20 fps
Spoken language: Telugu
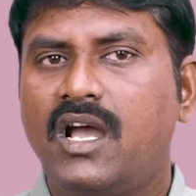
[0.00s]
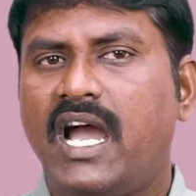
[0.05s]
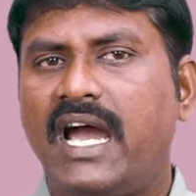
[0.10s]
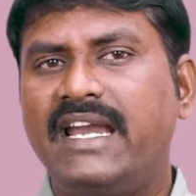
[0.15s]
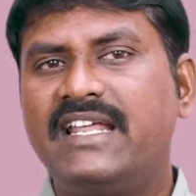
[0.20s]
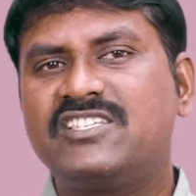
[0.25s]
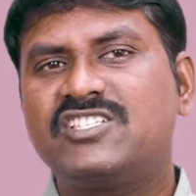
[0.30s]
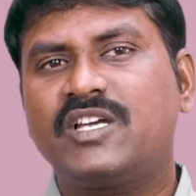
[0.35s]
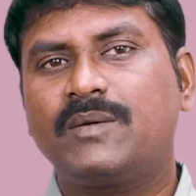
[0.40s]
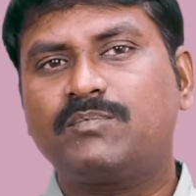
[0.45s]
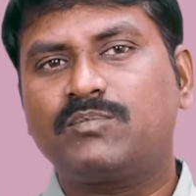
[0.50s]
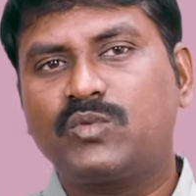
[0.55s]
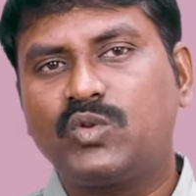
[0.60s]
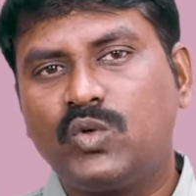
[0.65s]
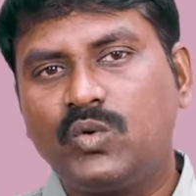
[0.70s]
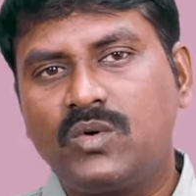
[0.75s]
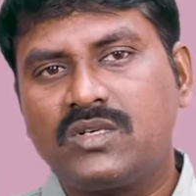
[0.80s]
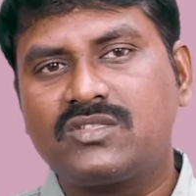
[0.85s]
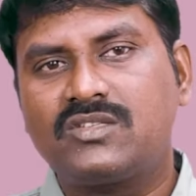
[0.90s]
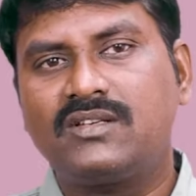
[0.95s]
అని చెప్తూ
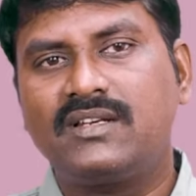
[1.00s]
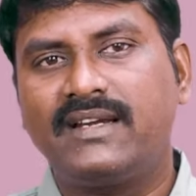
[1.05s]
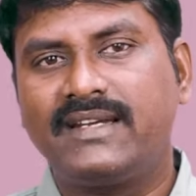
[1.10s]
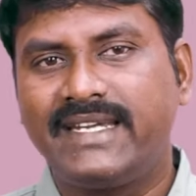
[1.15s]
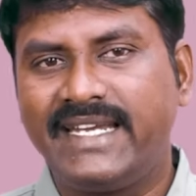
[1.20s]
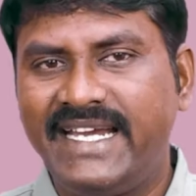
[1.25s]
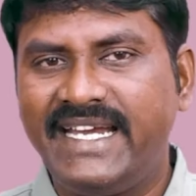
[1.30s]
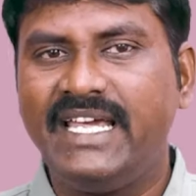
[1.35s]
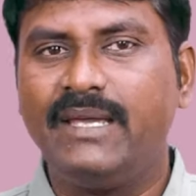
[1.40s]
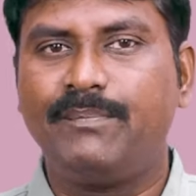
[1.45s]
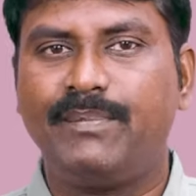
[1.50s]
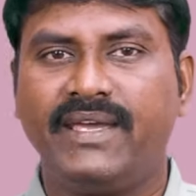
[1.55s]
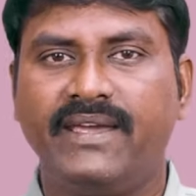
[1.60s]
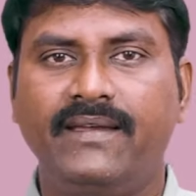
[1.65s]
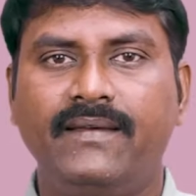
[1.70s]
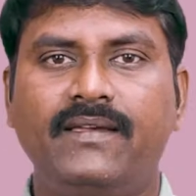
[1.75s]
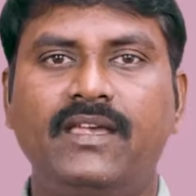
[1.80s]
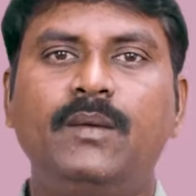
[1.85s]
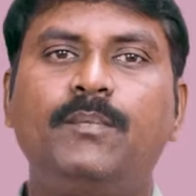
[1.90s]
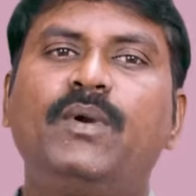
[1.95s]
వస్తున్న టీడీపీ
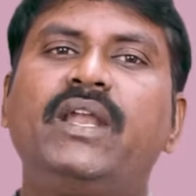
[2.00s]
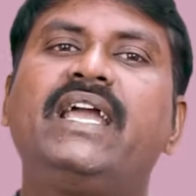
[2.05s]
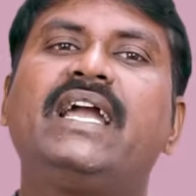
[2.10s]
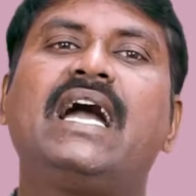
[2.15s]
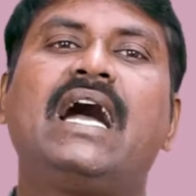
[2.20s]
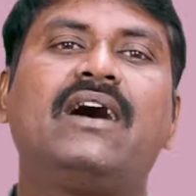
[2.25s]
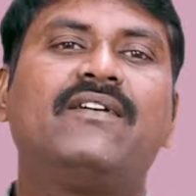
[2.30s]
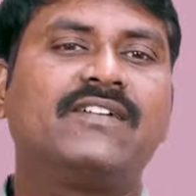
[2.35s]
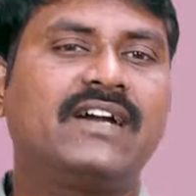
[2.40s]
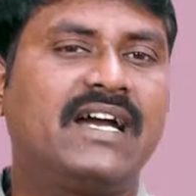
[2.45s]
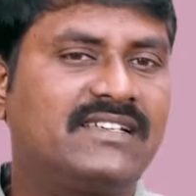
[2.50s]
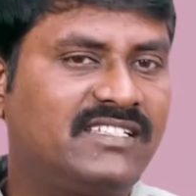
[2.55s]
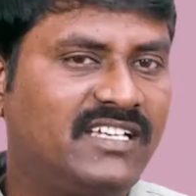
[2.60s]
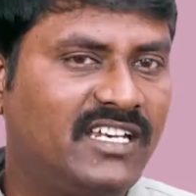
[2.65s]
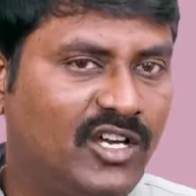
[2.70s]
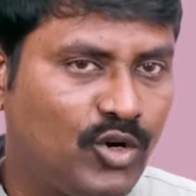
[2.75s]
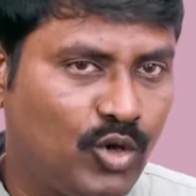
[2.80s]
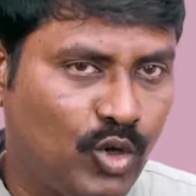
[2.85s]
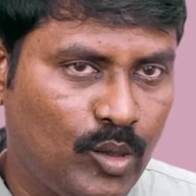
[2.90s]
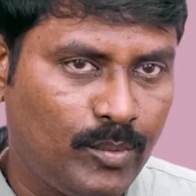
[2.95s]
ఇప్పుడు ఇంకా
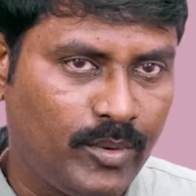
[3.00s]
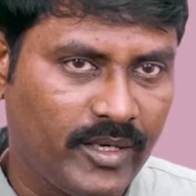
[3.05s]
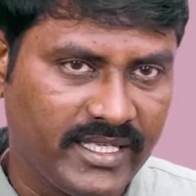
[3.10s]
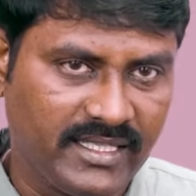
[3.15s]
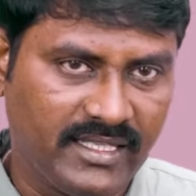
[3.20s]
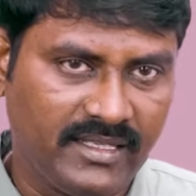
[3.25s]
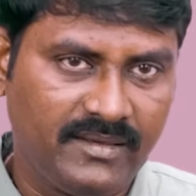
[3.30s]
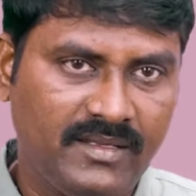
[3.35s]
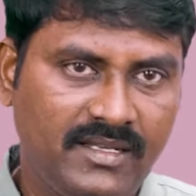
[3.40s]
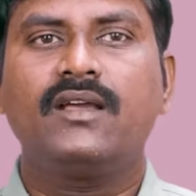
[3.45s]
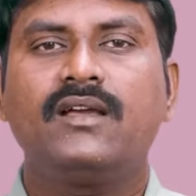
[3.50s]
అవకాశాన్ని కోల్పోయింది